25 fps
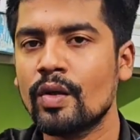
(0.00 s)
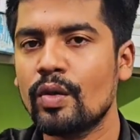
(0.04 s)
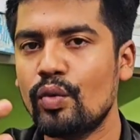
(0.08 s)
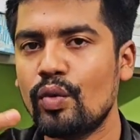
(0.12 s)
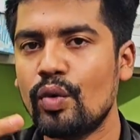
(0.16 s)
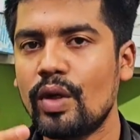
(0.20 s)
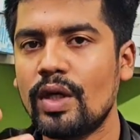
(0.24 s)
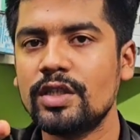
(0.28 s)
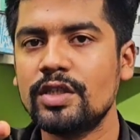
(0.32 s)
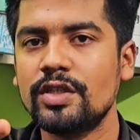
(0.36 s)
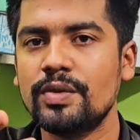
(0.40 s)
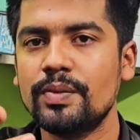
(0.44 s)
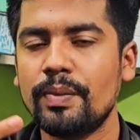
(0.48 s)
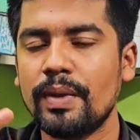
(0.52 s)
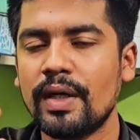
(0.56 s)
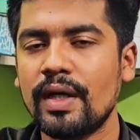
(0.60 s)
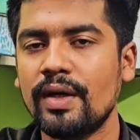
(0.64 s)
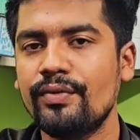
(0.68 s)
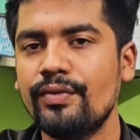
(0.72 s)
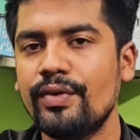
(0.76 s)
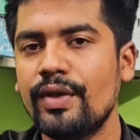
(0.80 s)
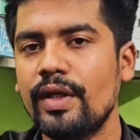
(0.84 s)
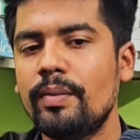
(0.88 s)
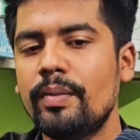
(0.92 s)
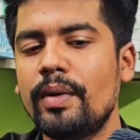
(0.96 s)
ওয়াজ
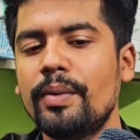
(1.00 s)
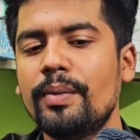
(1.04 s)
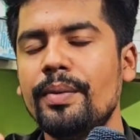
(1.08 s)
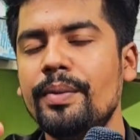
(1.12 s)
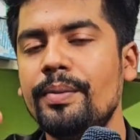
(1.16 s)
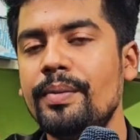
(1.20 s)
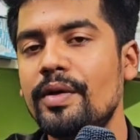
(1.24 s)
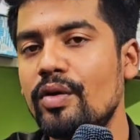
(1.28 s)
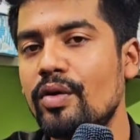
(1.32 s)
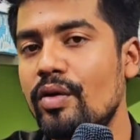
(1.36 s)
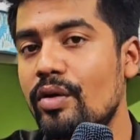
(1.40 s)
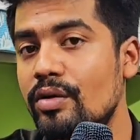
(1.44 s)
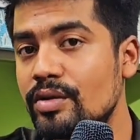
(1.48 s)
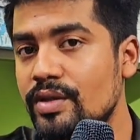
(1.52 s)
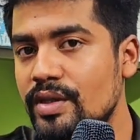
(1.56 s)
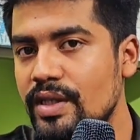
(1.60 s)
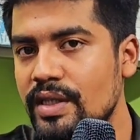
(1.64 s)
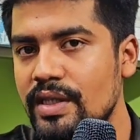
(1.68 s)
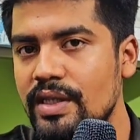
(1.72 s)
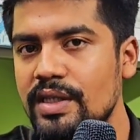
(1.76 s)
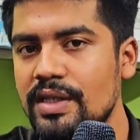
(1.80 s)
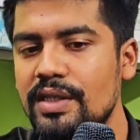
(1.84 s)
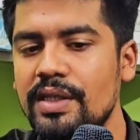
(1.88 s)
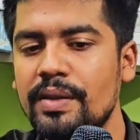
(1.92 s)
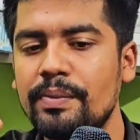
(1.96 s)
মাহফিল বা বিভিন্ন
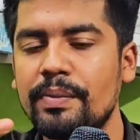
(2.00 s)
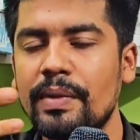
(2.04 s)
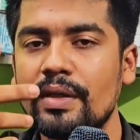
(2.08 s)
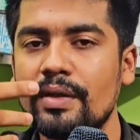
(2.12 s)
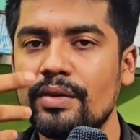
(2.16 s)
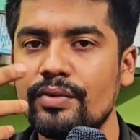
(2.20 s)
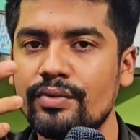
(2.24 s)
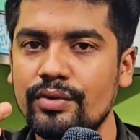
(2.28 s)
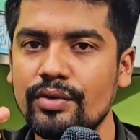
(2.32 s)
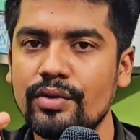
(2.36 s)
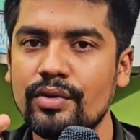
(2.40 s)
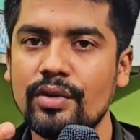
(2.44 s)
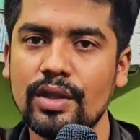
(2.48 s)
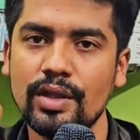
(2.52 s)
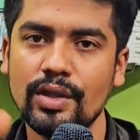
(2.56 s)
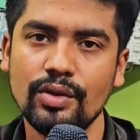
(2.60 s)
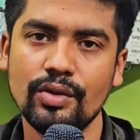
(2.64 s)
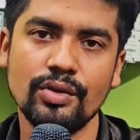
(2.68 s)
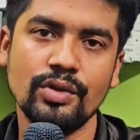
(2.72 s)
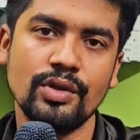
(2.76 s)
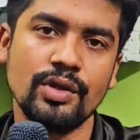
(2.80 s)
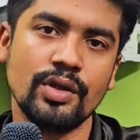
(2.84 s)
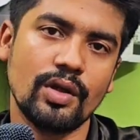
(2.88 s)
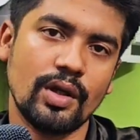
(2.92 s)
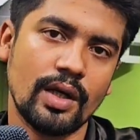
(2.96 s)
কনসার্টে যে মাইক্রোফোনগুলো
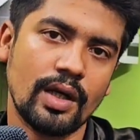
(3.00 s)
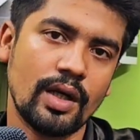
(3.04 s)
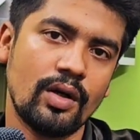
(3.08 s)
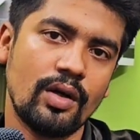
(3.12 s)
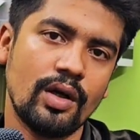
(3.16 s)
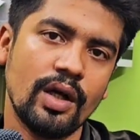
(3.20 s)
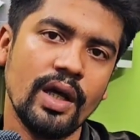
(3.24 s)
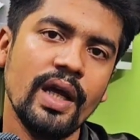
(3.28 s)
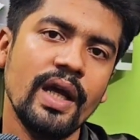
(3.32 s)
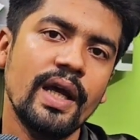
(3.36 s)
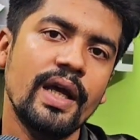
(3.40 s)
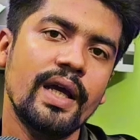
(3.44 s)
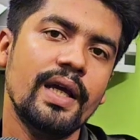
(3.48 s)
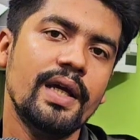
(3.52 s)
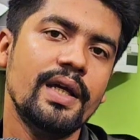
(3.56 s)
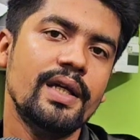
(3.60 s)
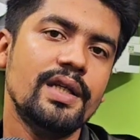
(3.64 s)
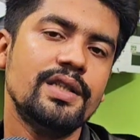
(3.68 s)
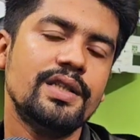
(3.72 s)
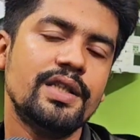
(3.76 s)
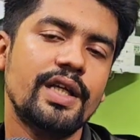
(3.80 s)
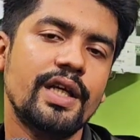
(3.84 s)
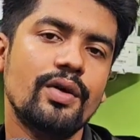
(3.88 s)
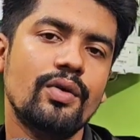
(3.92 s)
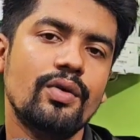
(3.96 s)
ইউজ করা হয়
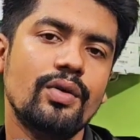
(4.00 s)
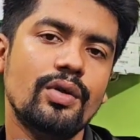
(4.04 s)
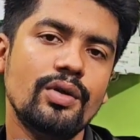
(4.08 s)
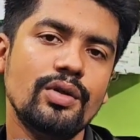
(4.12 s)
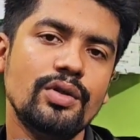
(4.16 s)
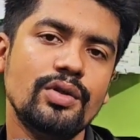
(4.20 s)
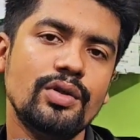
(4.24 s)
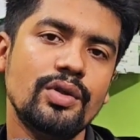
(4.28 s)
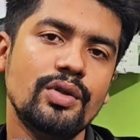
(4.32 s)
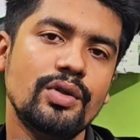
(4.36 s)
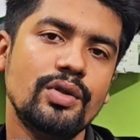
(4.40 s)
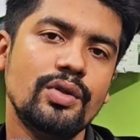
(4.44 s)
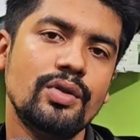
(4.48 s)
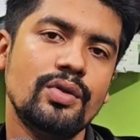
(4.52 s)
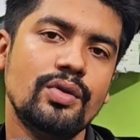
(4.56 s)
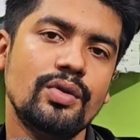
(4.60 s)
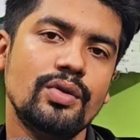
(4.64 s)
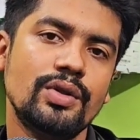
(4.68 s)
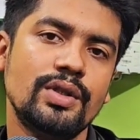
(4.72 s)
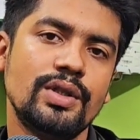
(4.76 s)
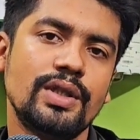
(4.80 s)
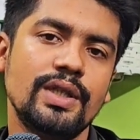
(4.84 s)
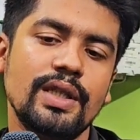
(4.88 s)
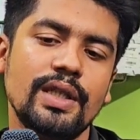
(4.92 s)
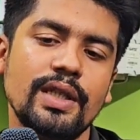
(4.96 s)
সেগুলোর জন্য
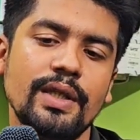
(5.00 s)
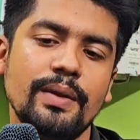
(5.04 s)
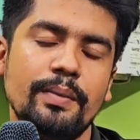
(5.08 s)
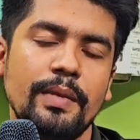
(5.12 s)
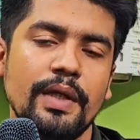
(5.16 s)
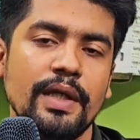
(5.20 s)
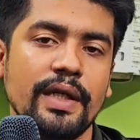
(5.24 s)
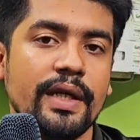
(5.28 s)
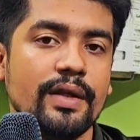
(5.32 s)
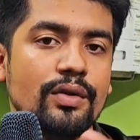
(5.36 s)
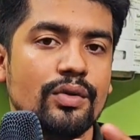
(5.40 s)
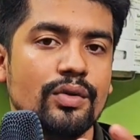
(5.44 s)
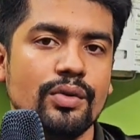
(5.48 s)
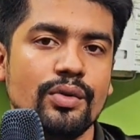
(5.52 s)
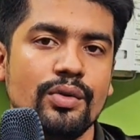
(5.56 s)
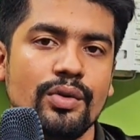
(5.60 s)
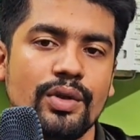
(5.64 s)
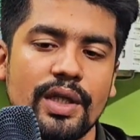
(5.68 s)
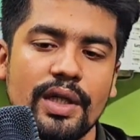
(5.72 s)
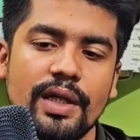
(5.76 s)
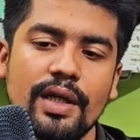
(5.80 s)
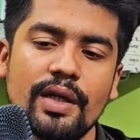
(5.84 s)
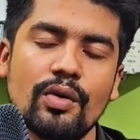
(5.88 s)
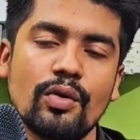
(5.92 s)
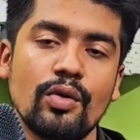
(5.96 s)
হচ্ছে মানে এত দূর
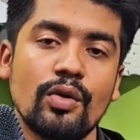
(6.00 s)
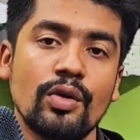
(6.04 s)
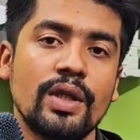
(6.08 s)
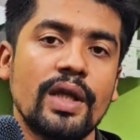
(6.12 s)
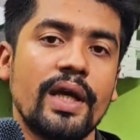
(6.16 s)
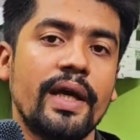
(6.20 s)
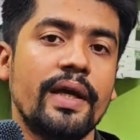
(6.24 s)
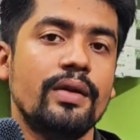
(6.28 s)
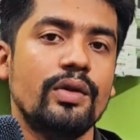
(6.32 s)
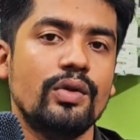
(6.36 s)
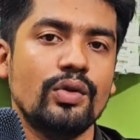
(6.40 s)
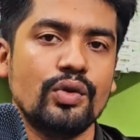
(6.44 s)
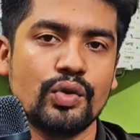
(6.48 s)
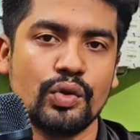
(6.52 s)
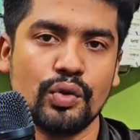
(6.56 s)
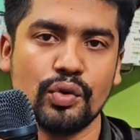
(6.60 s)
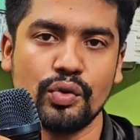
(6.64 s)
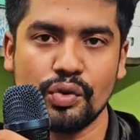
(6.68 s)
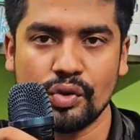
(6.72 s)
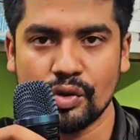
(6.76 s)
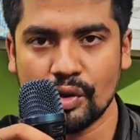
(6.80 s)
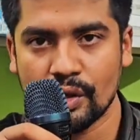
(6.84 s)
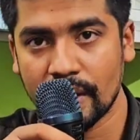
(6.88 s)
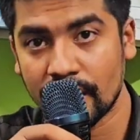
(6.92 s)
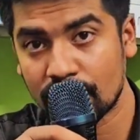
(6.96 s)
থেকে কথা এত
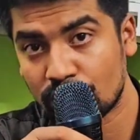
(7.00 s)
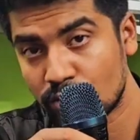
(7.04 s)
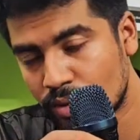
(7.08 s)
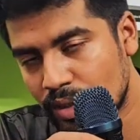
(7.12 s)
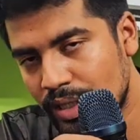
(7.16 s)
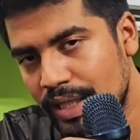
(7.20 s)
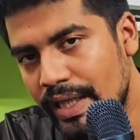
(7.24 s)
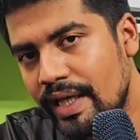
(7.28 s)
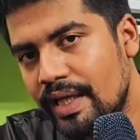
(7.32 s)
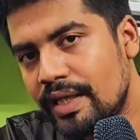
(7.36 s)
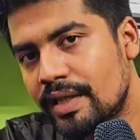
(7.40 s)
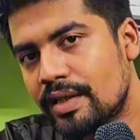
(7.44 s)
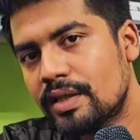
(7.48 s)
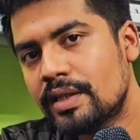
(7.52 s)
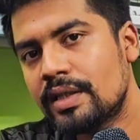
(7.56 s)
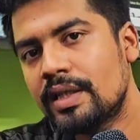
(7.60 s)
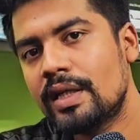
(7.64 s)
সুন্দর এত ক্লিন